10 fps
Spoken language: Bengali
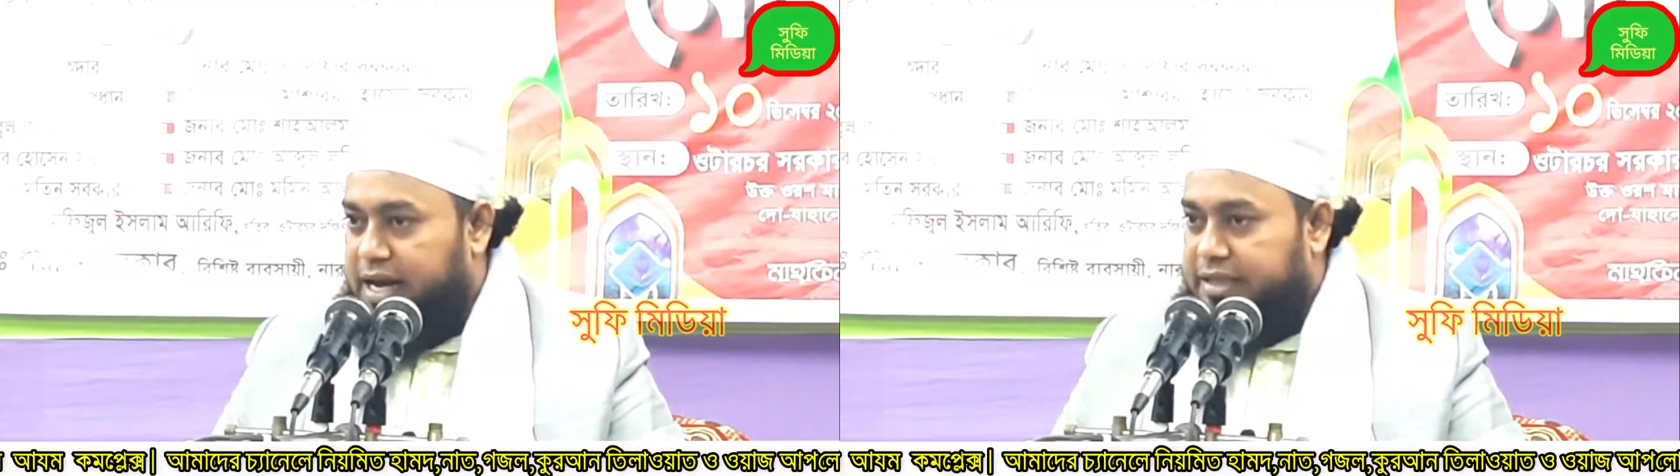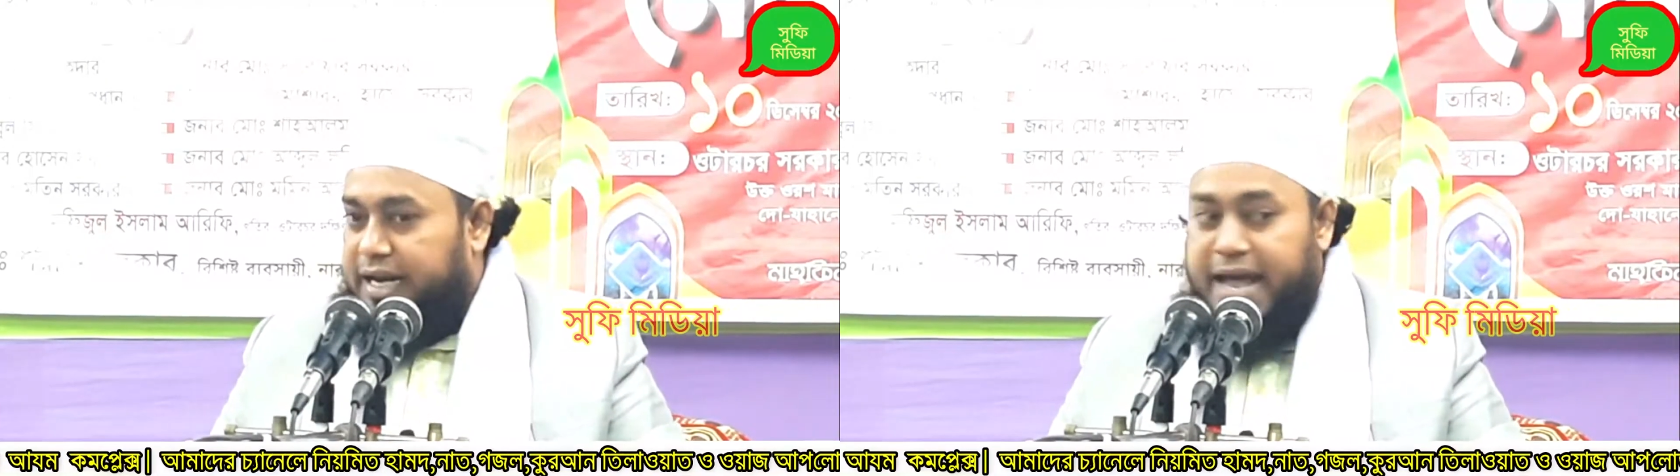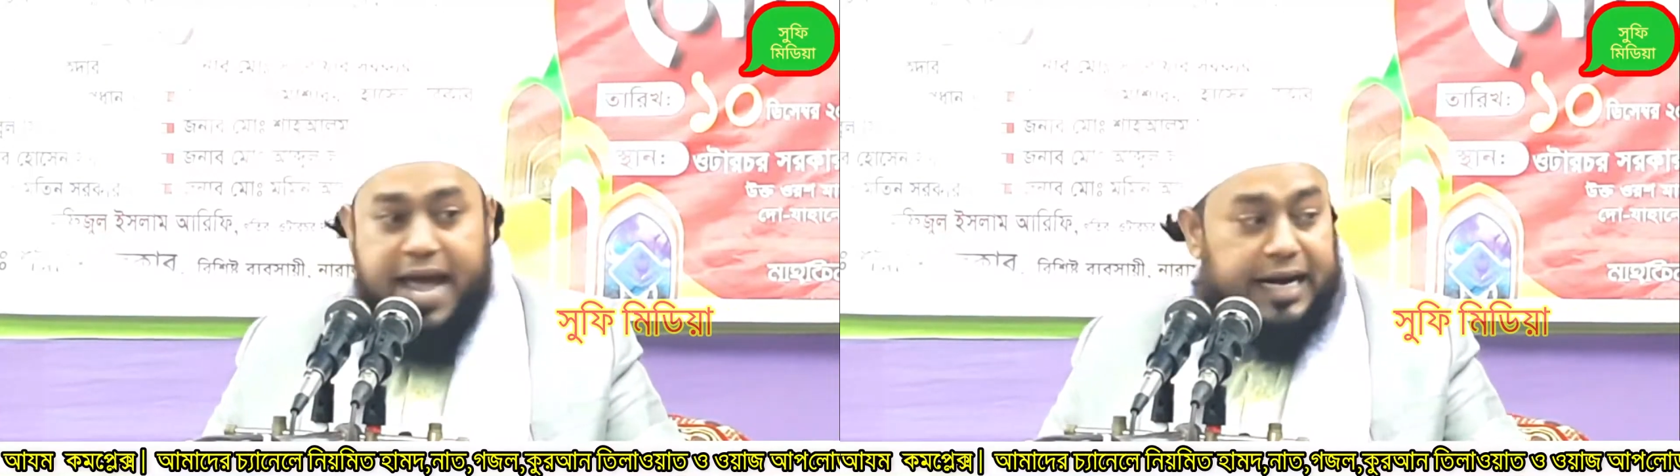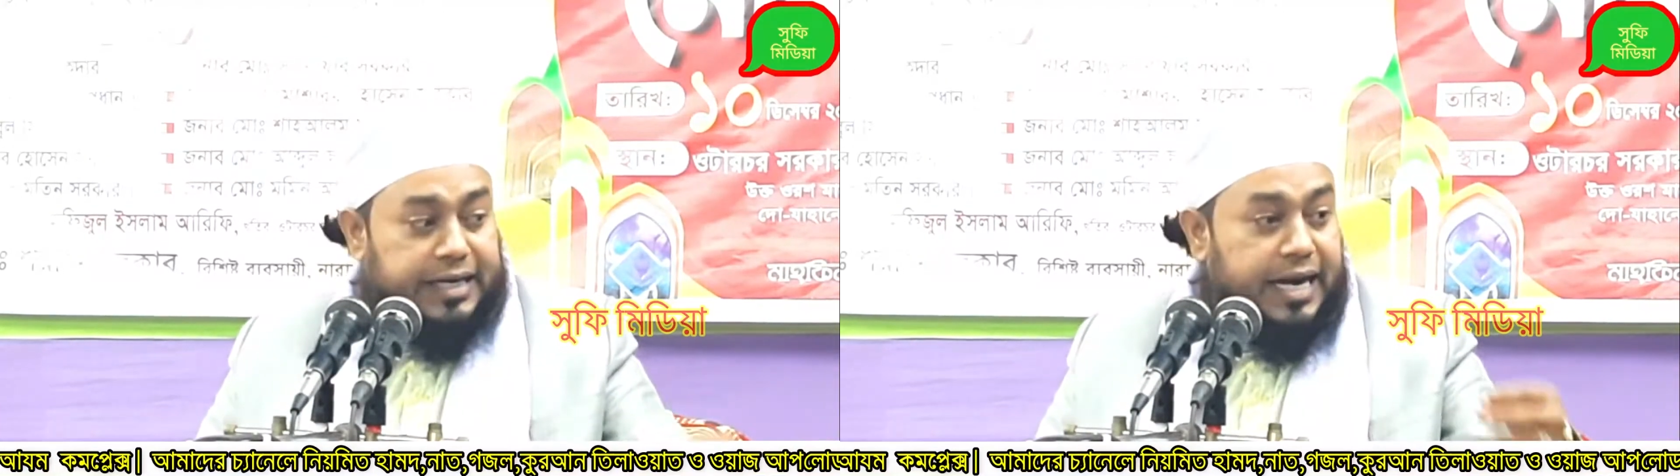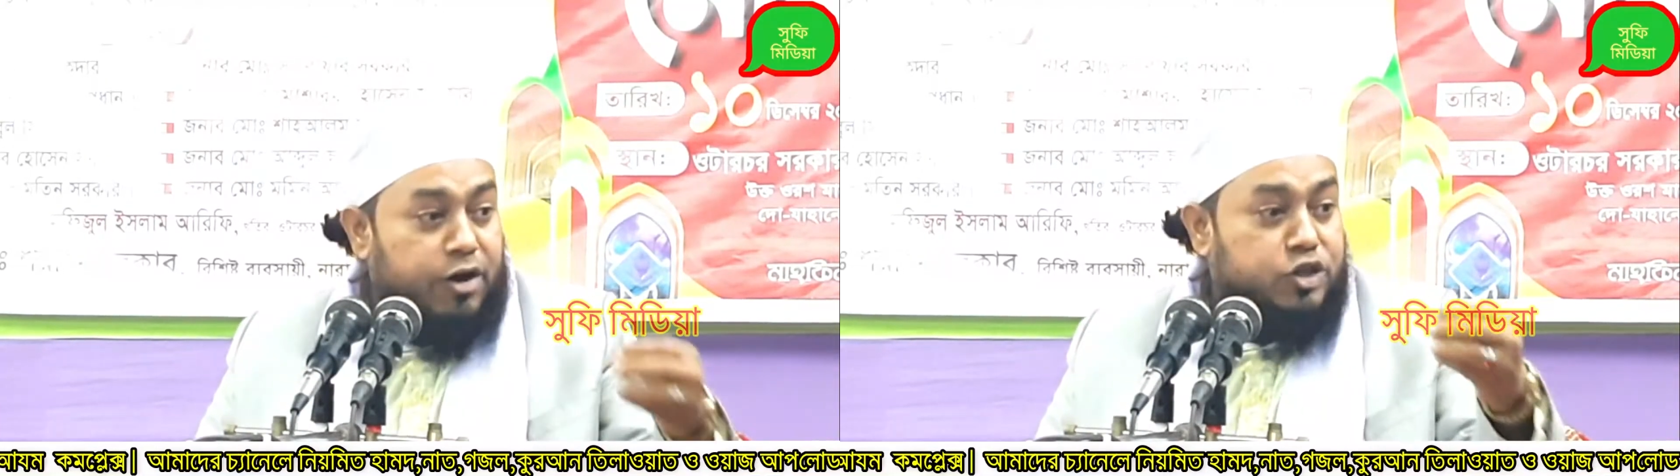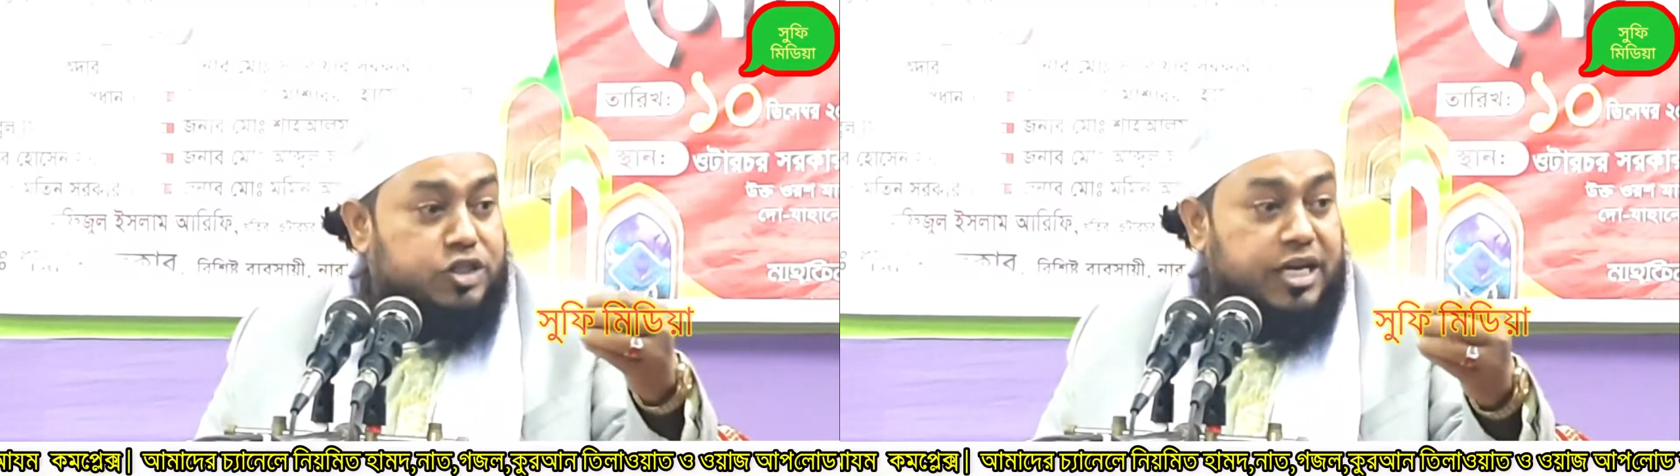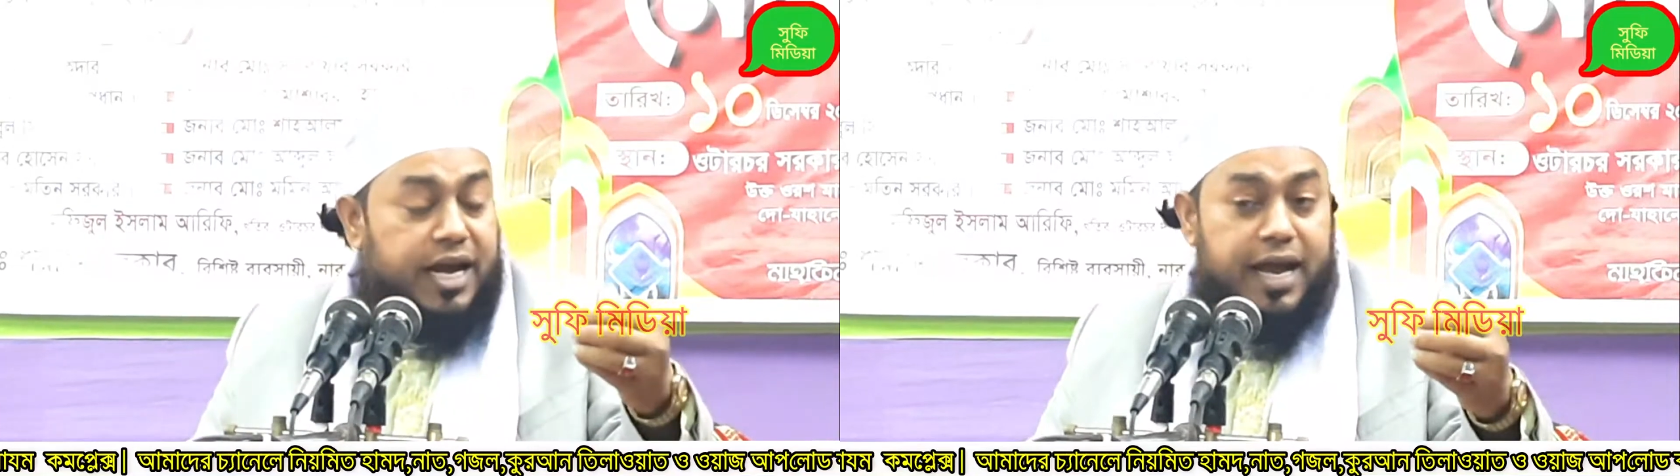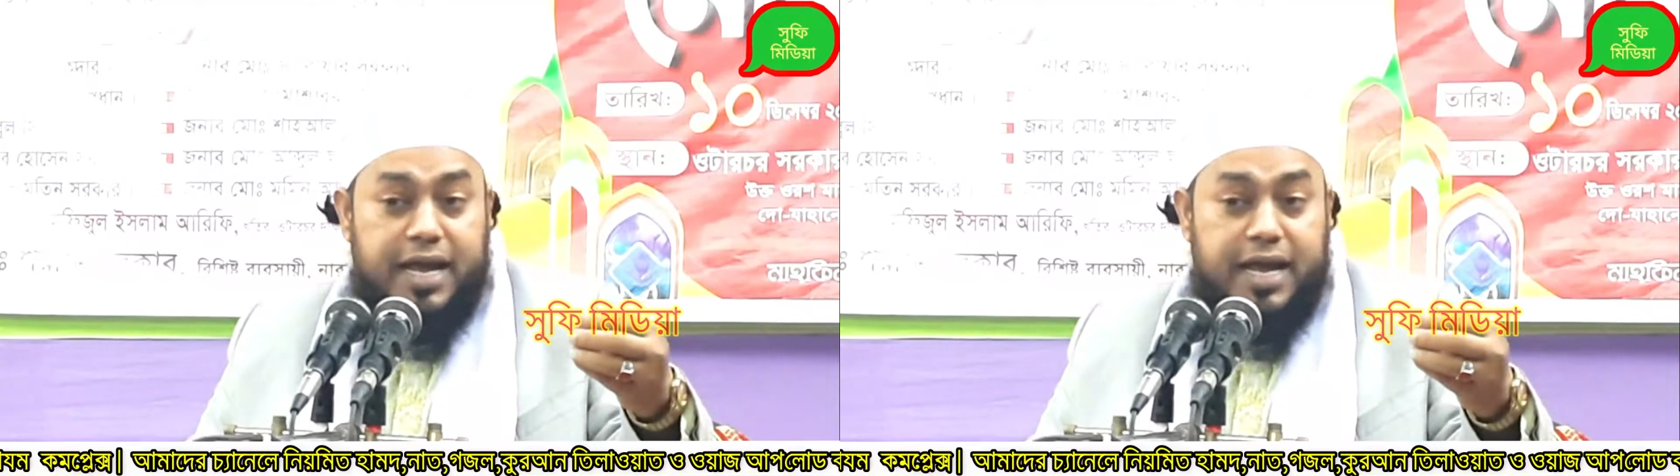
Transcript: তাহলে একটা হচ্ছে